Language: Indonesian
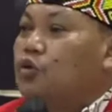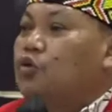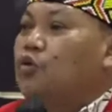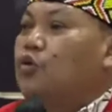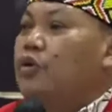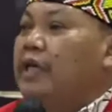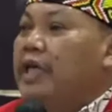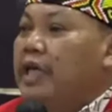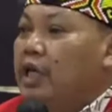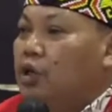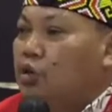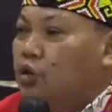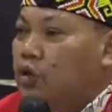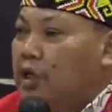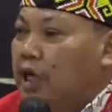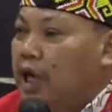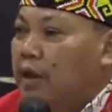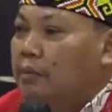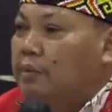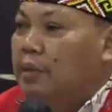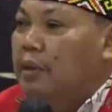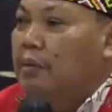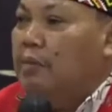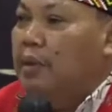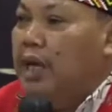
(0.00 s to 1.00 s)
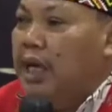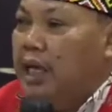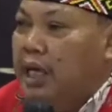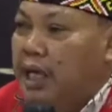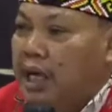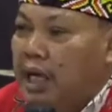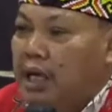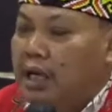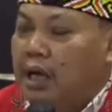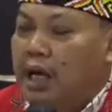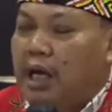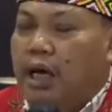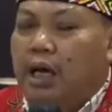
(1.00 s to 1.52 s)
untuk ikut ambil
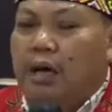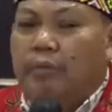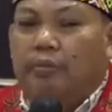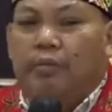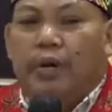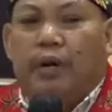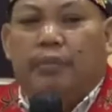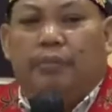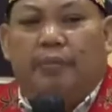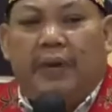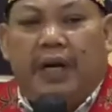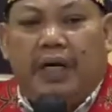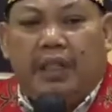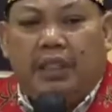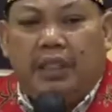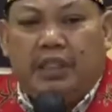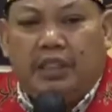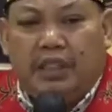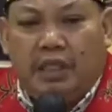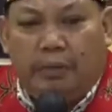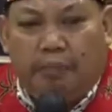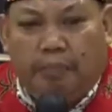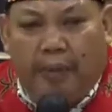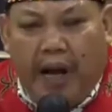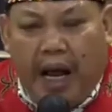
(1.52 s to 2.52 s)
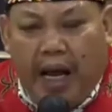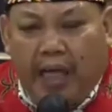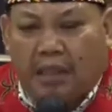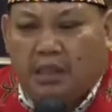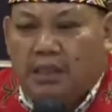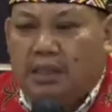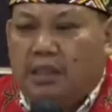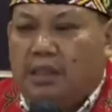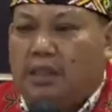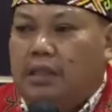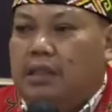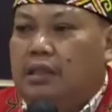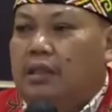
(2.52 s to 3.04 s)
bagian,
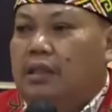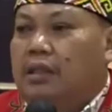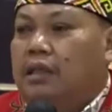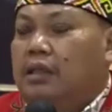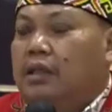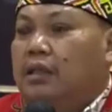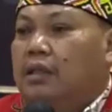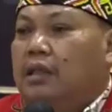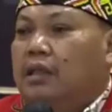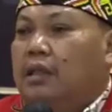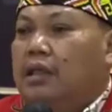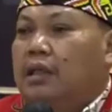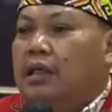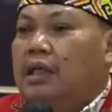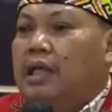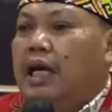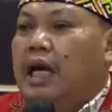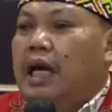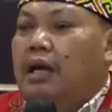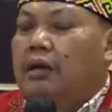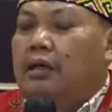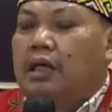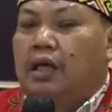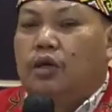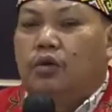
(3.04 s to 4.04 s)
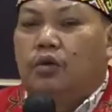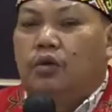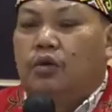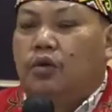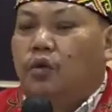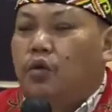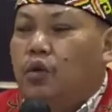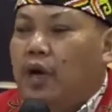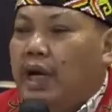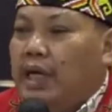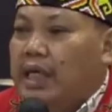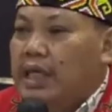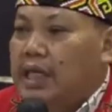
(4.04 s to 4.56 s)
berpartisipasi dengan
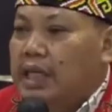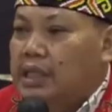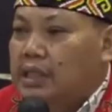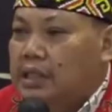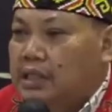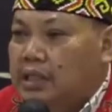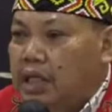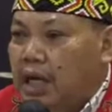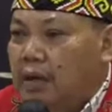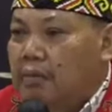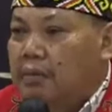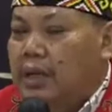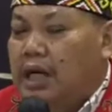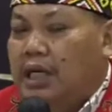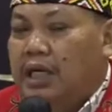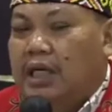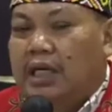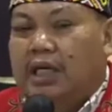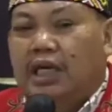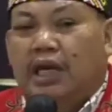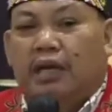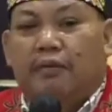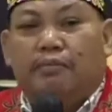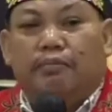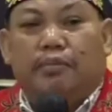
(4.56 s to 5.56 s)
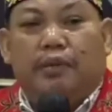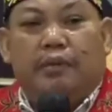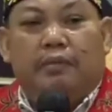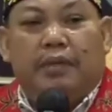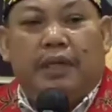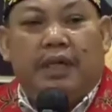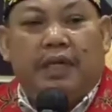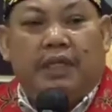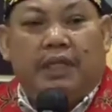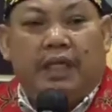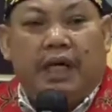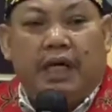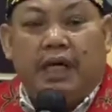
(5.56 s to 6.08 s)
kedudukan yang sama di dalam
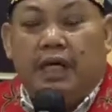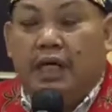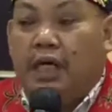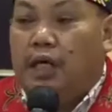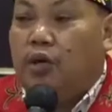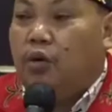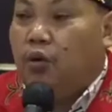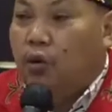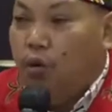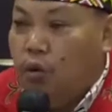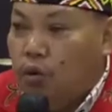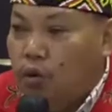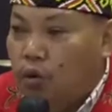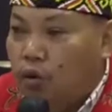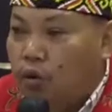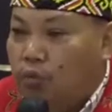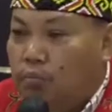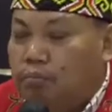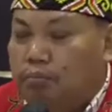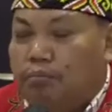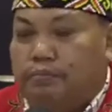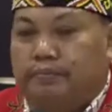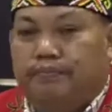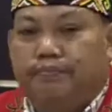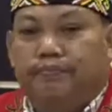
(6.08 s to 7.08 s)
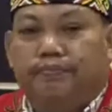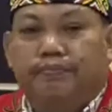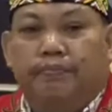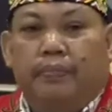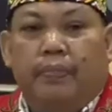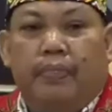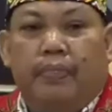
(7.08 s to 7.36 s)
pemerintahan dan hukum.